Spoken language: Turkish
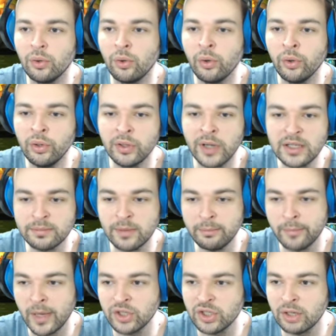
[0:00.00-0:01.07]
Oyun
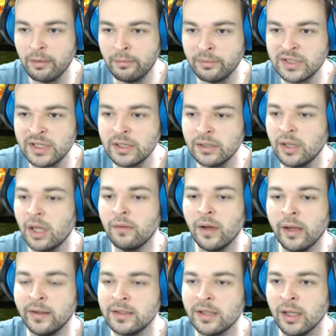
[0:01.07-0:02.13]
resmen başka bir Sihirdar
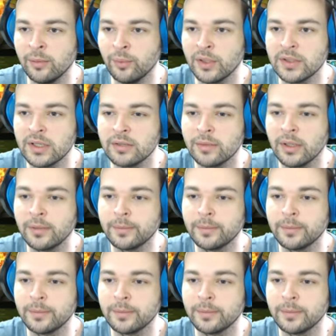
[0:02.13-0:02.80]
valisi yani burası resmen.